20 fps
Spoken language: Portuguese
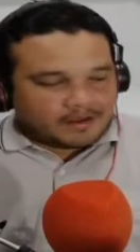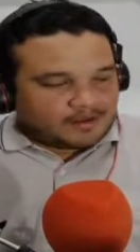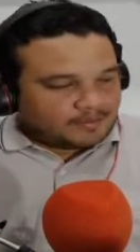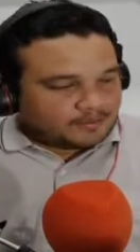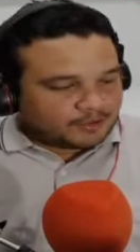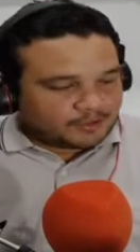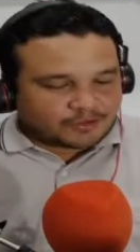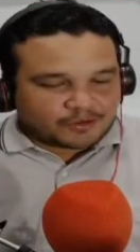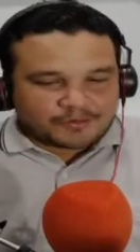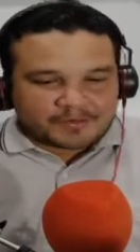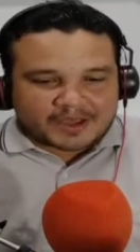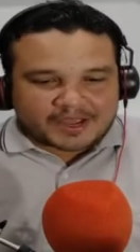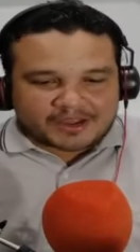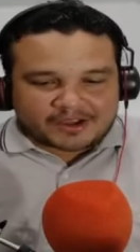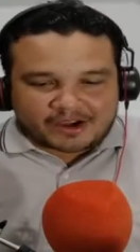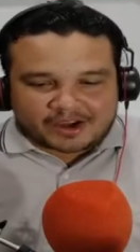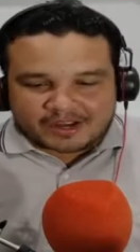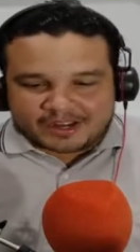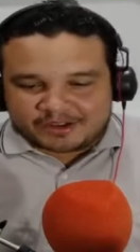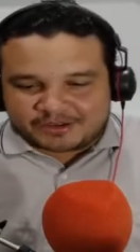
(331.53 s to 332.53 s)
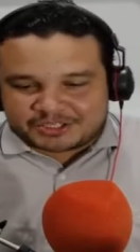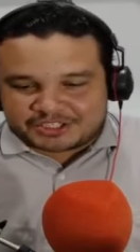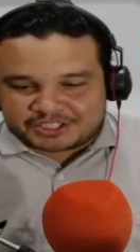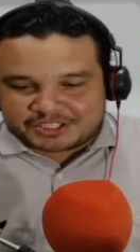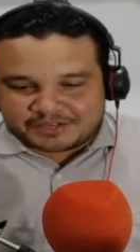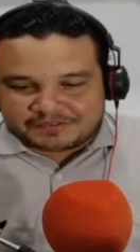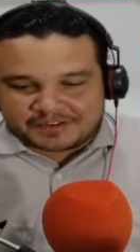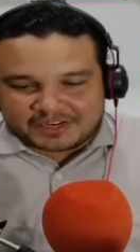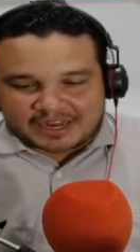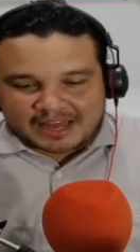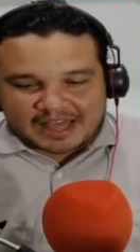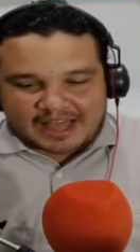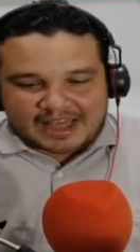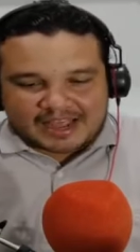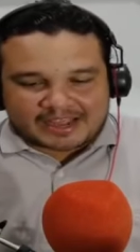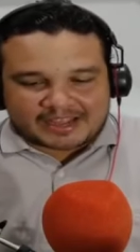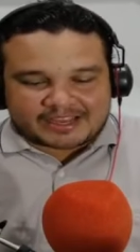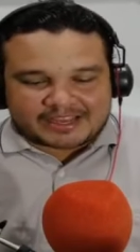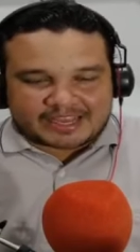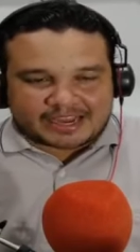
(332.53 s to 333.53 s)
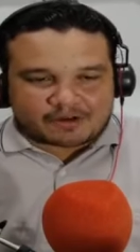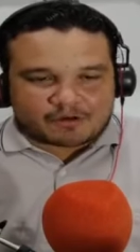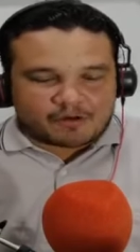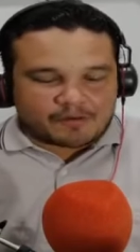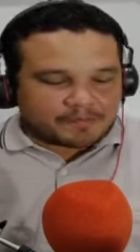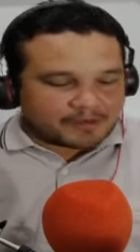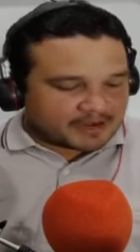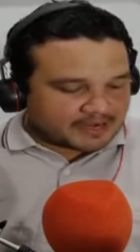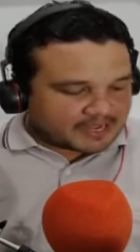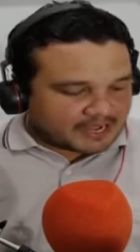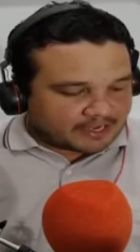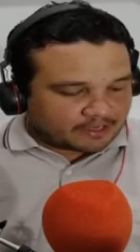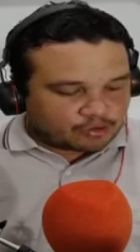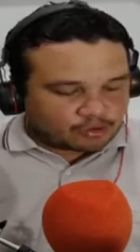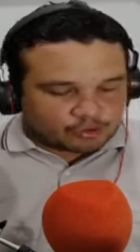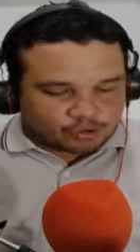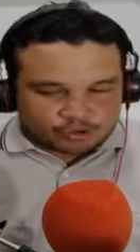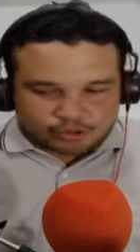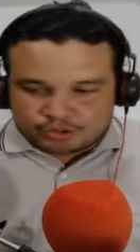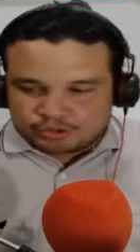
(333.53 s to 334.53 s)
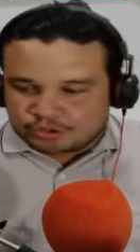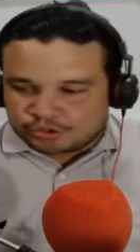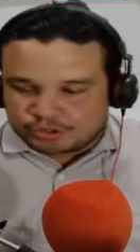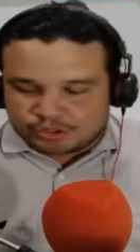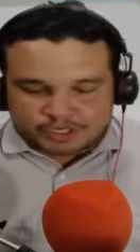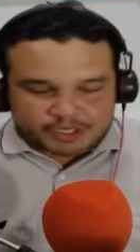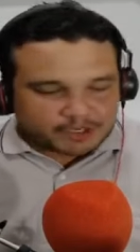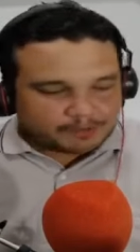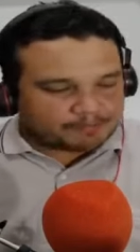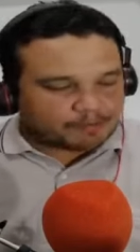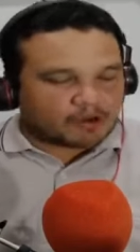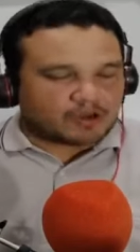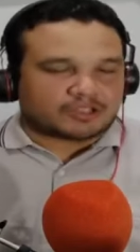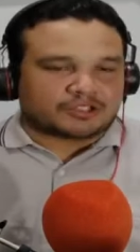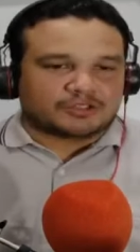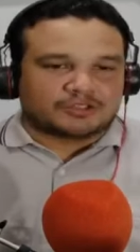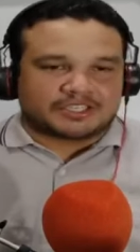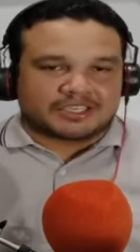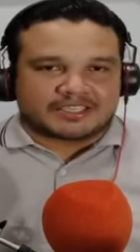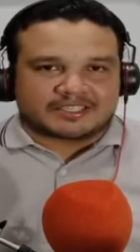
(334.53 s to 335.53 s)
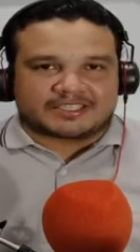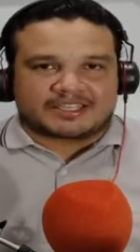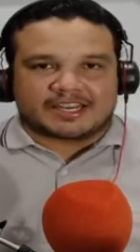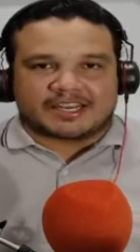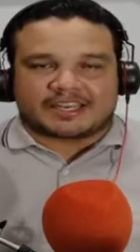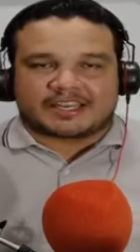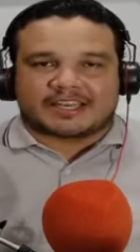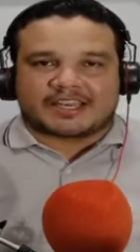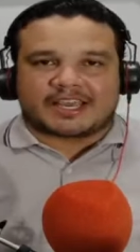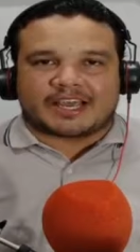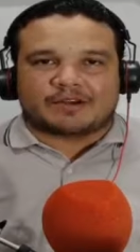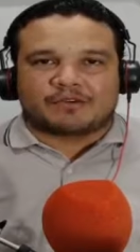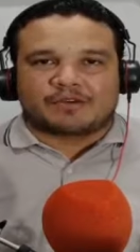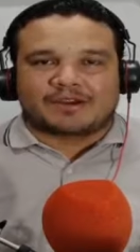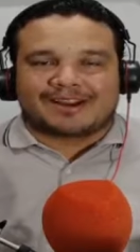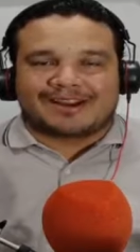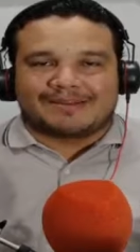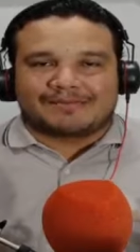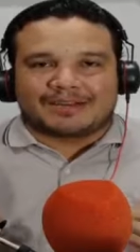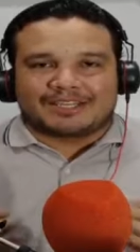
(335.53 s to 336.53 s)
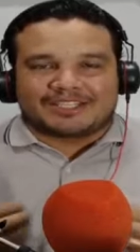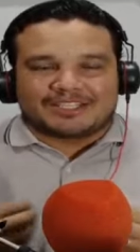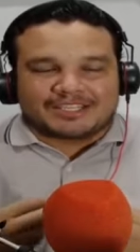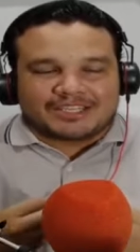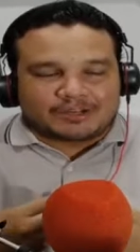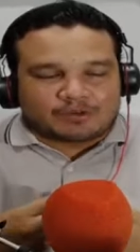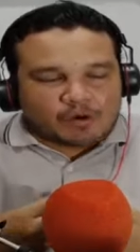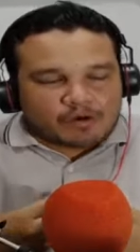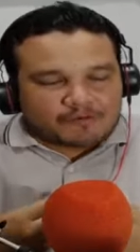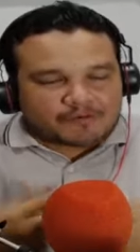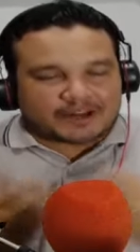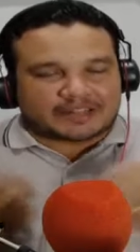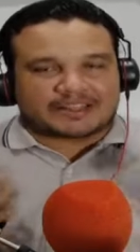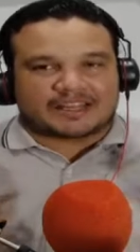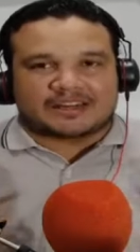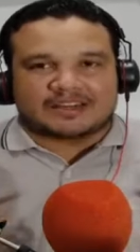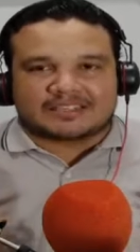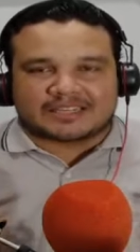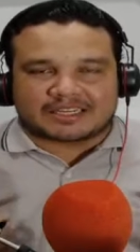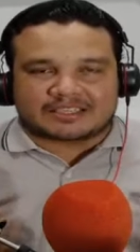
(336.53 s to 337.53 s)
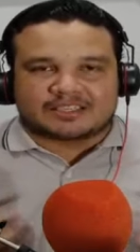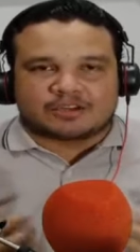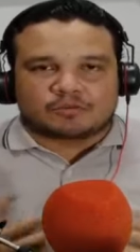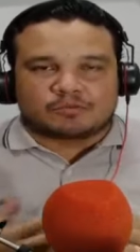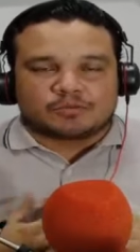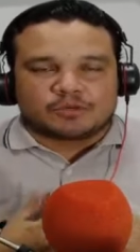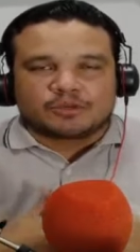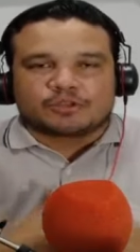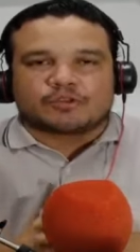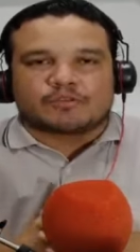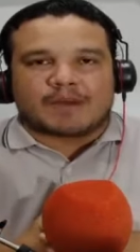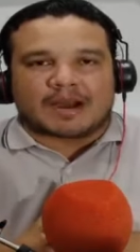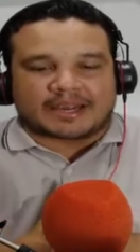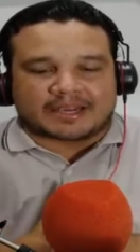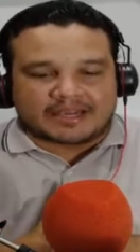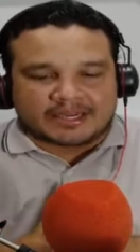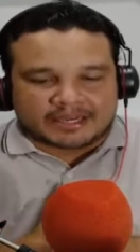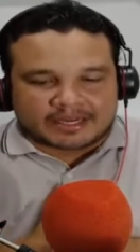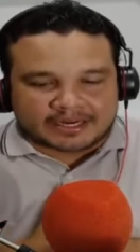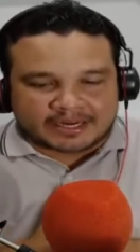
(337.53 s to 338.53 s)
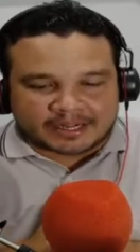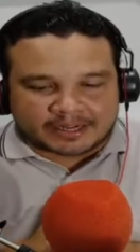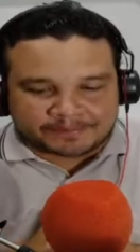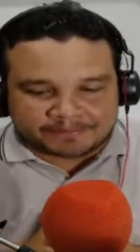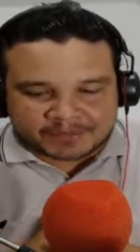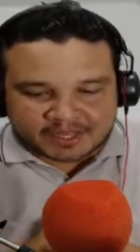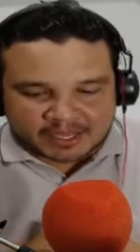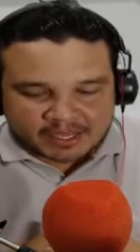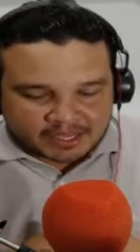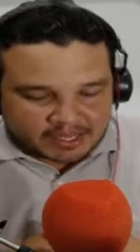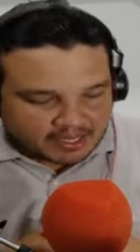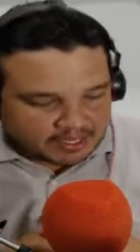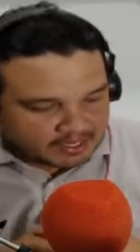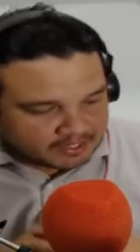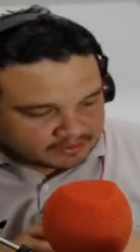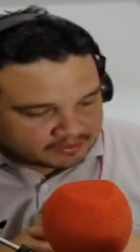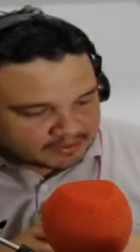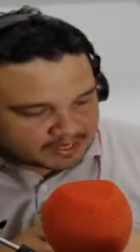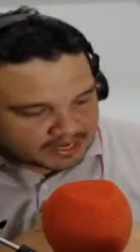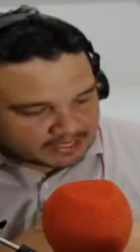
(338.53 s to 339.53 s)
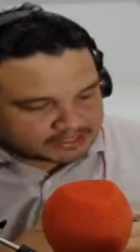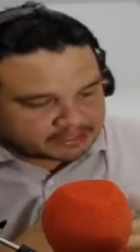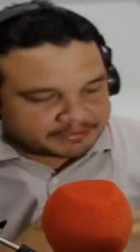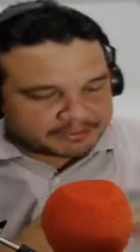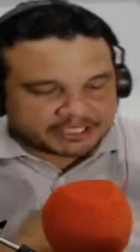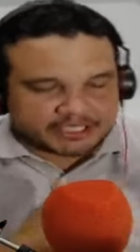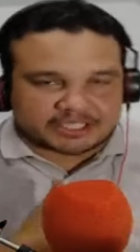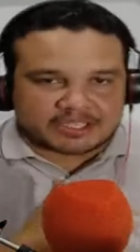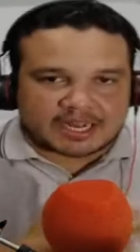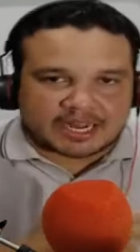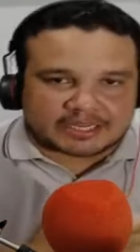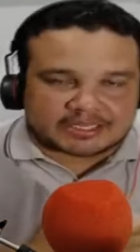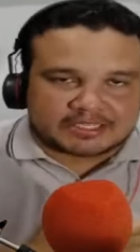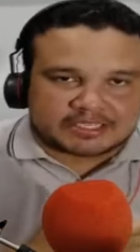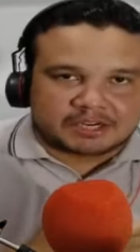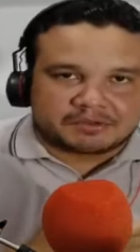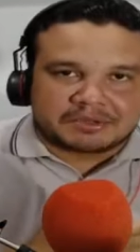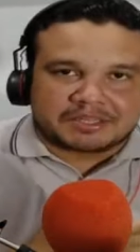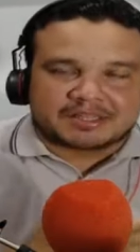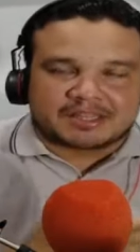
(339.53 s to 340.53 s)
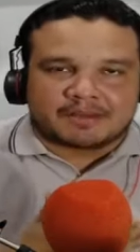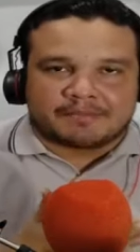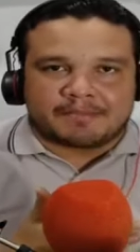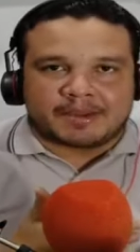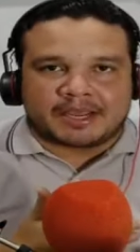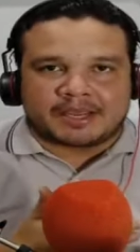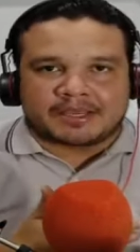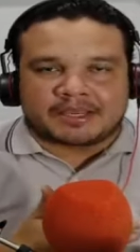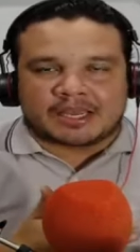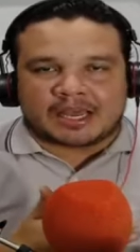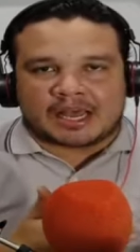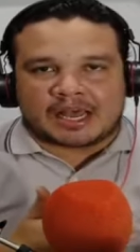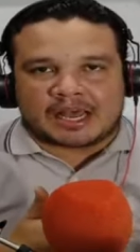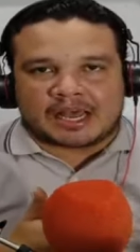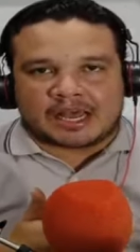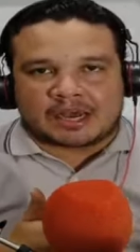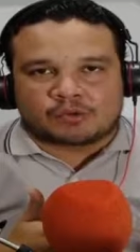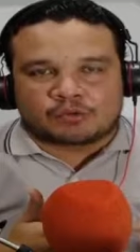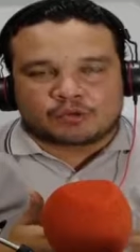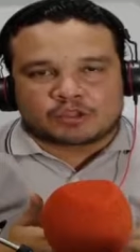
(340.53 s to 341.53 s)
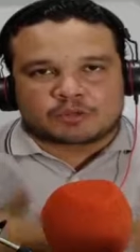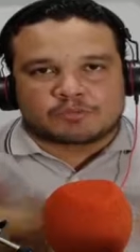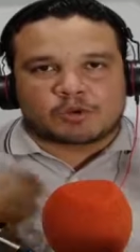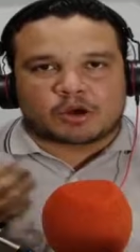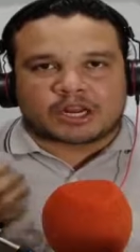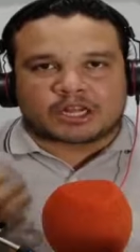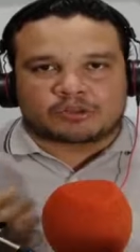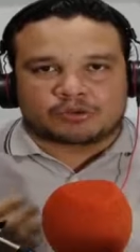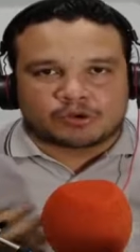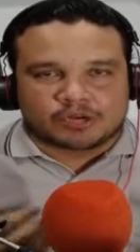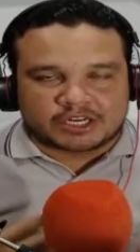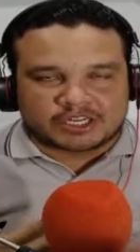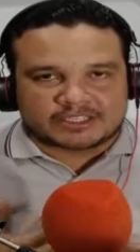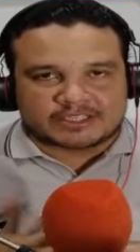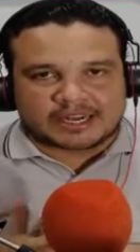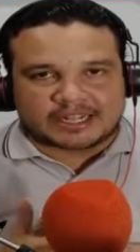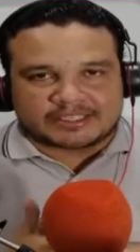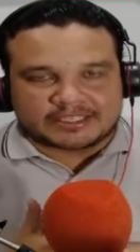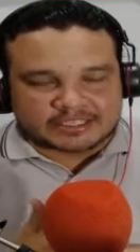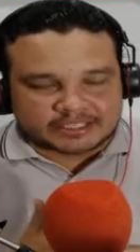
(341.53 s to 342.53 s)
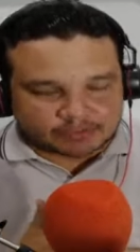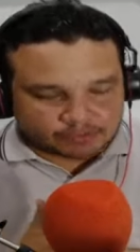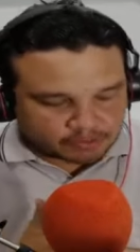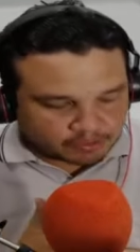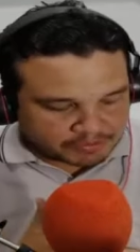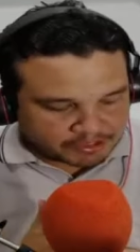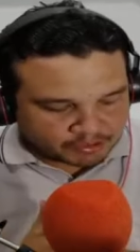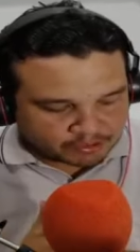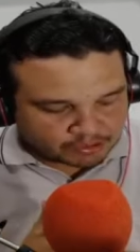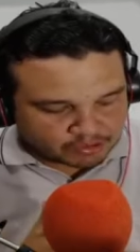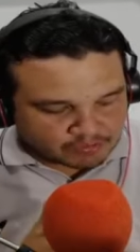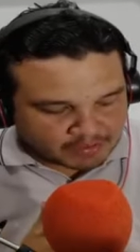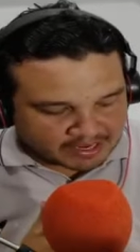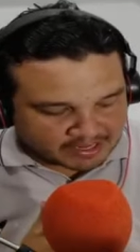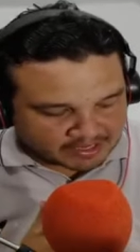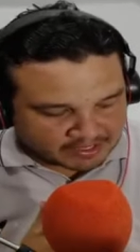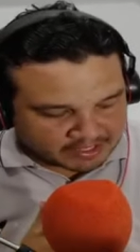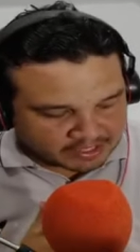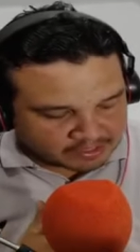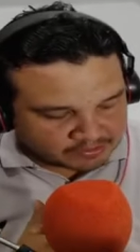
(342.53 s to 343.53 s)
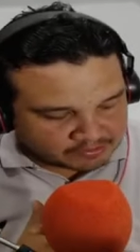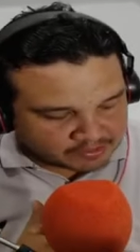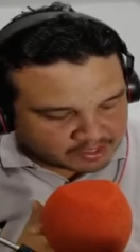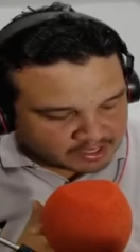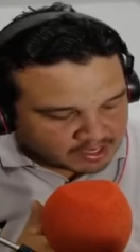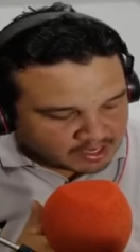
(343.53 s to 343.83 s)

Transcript: Muito bem, olha, eu estive lá e acompanhei tudo e posso dizer que era um clima de confraternização muito bacana entre a administração e também a, ah, os moradores lá de São Domingos do Maranhão.